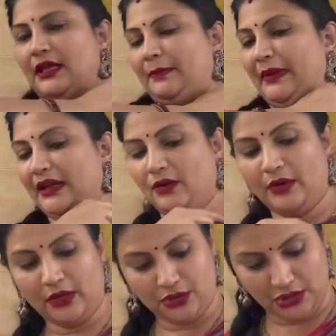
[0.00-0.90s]
ఈ పింక్
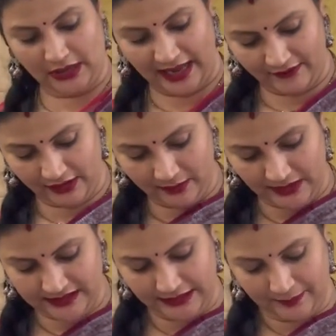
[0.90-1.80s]
కూడా కొంచెం లావెండర్
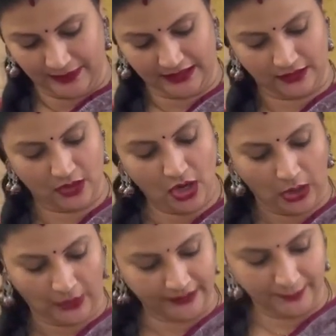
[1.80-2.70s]
మిక్స్ అయిన పింక్
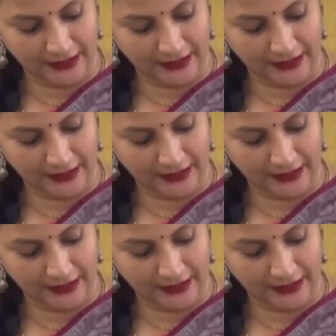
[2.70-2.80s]
ఆనియన్